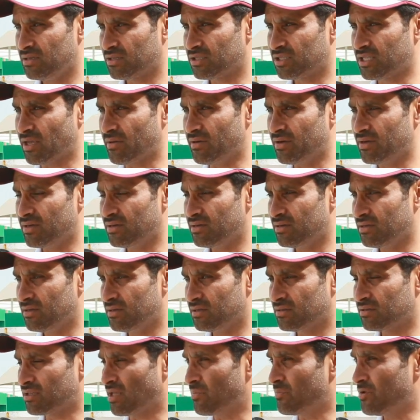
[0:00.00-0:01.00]

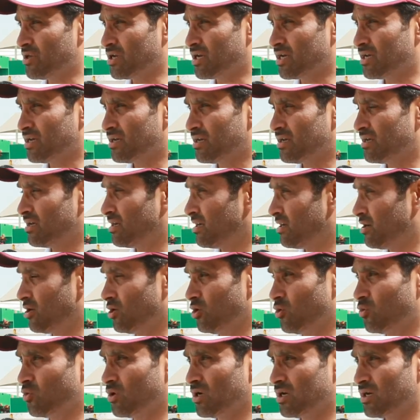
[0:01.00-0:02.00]
الطبيعه
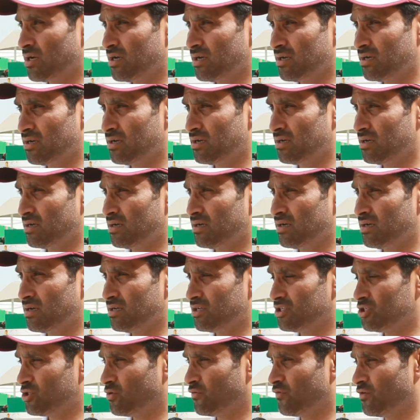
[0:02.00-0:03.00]
حلوه
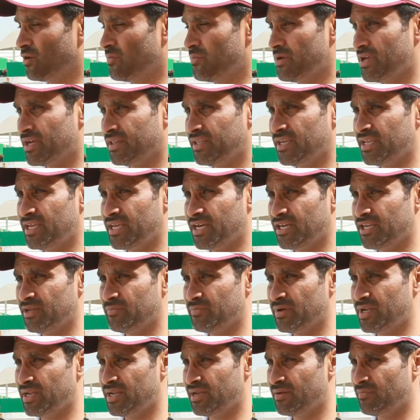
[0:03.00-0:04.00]
آه، شوف الميادين يعني
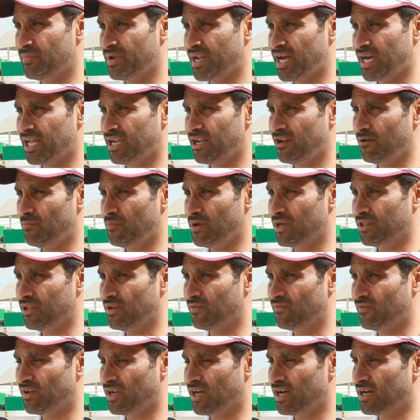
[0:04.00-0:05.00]
من من احلى
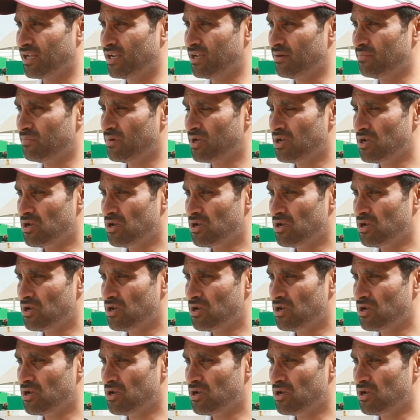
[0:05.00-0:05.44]
الميادين في العالم